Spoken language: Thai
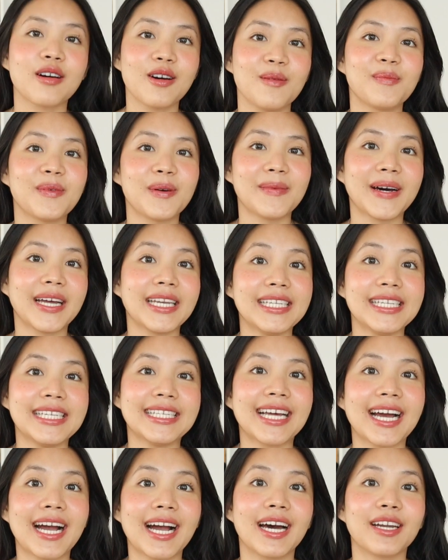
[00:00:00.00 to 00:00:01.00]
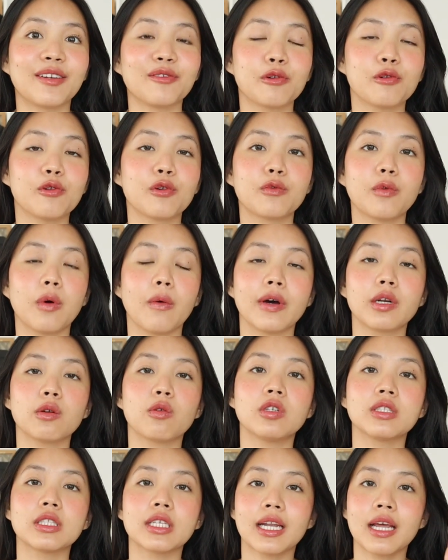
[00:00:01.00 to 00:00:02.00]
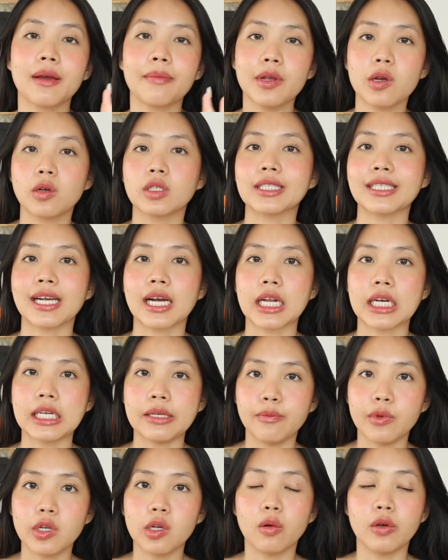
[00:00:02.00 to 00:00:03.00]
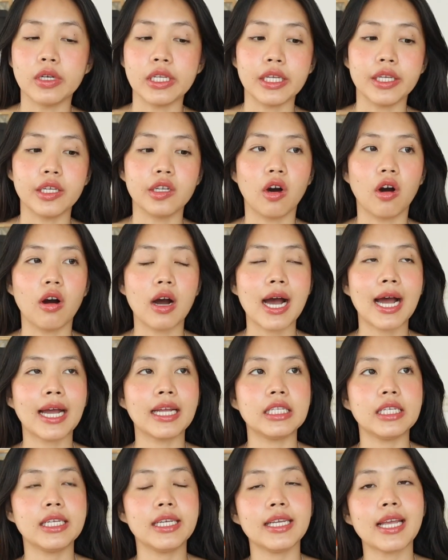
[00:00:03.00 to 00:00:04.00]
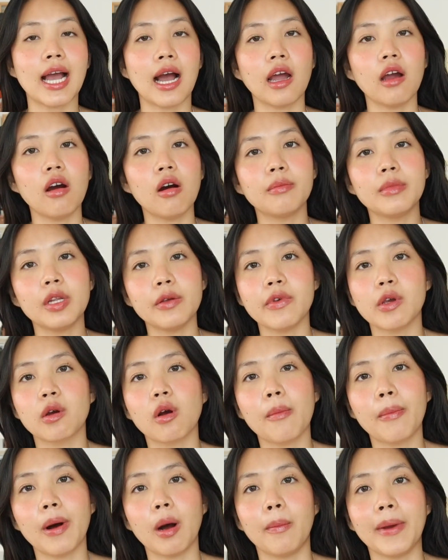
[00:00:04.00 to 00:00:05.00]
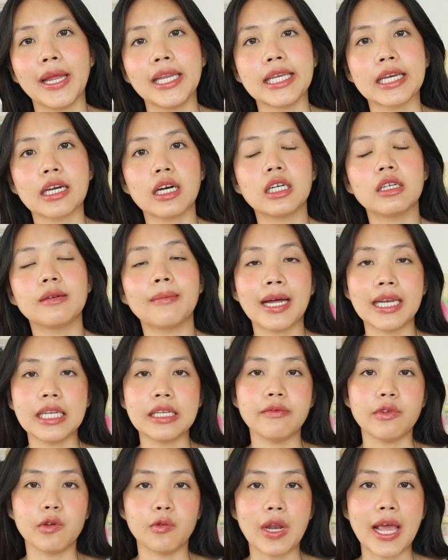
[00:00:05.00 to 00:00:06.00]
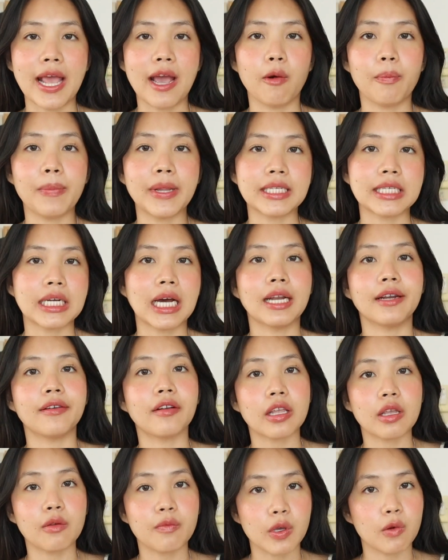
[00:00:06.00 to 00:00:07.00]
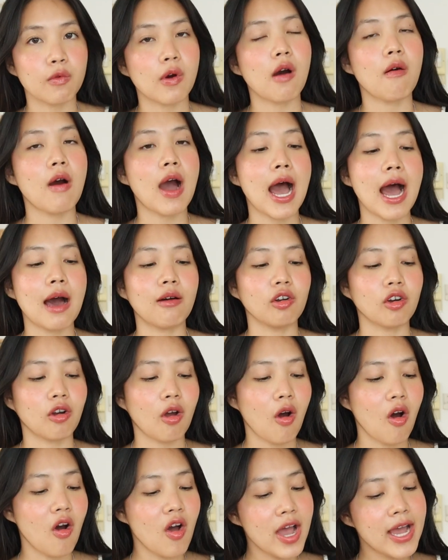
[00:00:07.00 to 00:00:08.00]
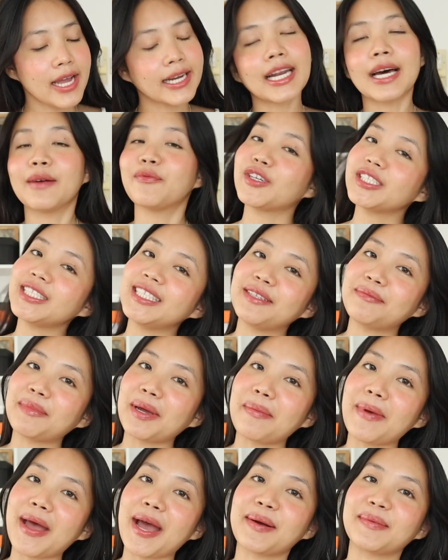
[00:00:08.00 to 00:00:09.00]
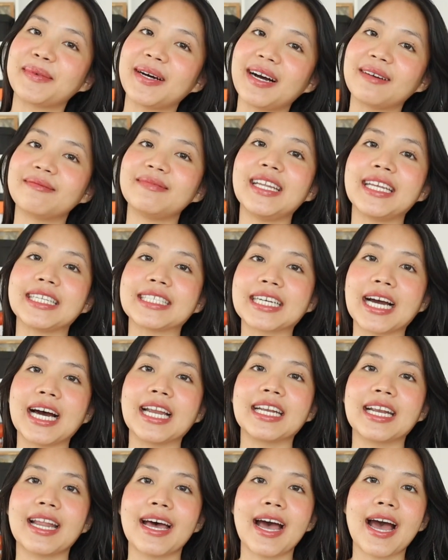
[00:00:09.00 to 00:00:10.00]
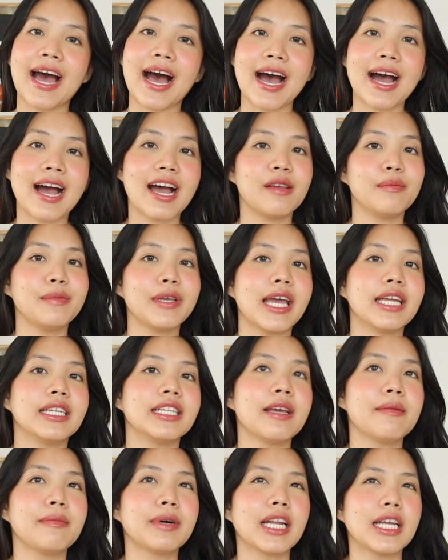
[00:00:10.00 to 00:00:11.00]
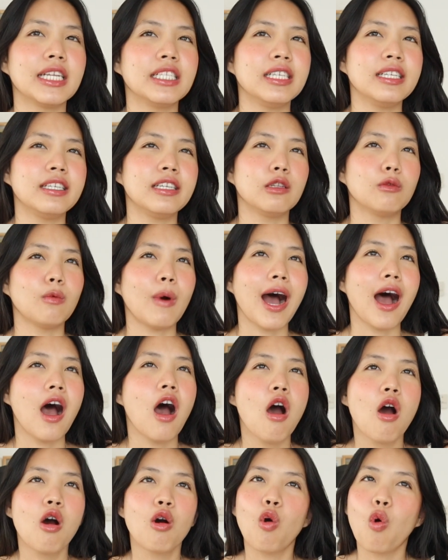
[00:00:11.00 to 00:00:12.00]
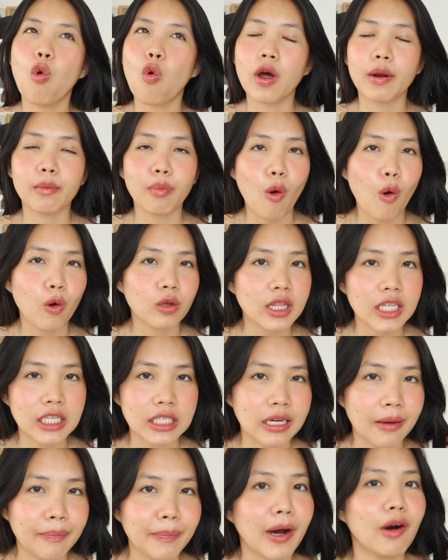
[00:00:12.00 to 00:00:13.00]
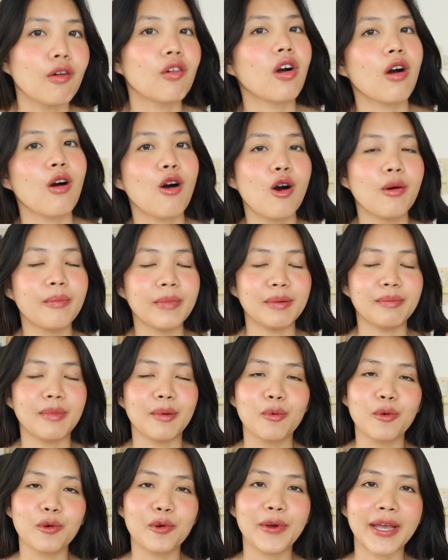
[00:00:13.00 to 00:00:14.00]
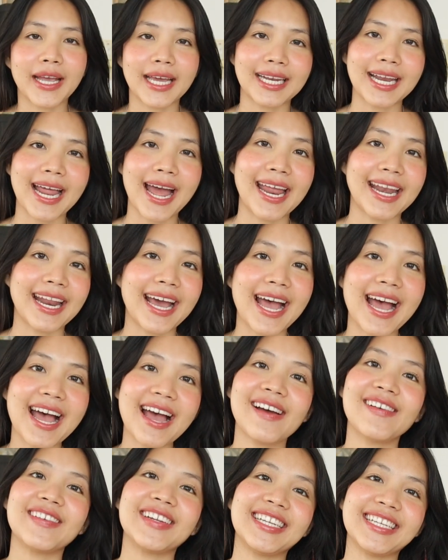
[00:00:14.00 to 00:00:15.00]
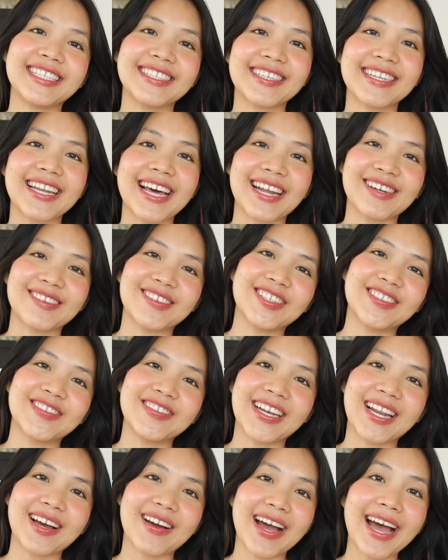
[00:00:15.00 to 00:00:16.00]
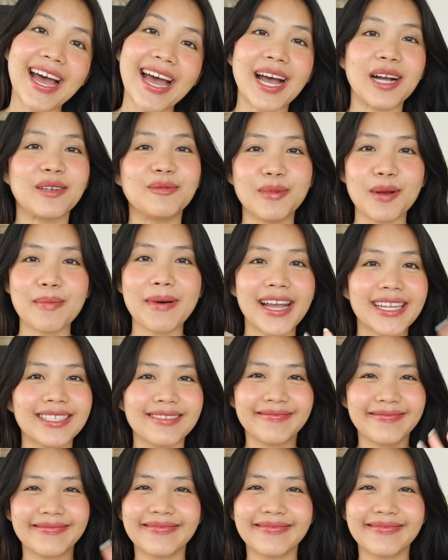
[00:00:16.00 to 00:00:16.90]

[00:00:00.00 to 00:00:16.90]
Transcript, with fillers: ก็ประมาณนี้นะคะ ทุกคน หวังว่าทุกคนจะได้ประโยชน์จากคลิปวิดีโอนี้เนาะใครที่อยากให้ออมรีวิวกระเป๋าใบนี้ก็คือมารีวิวแล้วเป็นการรีวิวคร่าวๆแล้วก็ทำ voice in my bag มาอัปเดตกันนะคะ ใครมีไอเทมอะไรที่คิดว่าควรพกติดกระเป๋า ก็คอมเมนต์มาพูดคุยกันได้นะคะ วันนี้ต้องลาทุกคนไปแล้วค่ะ บ๊ายบาย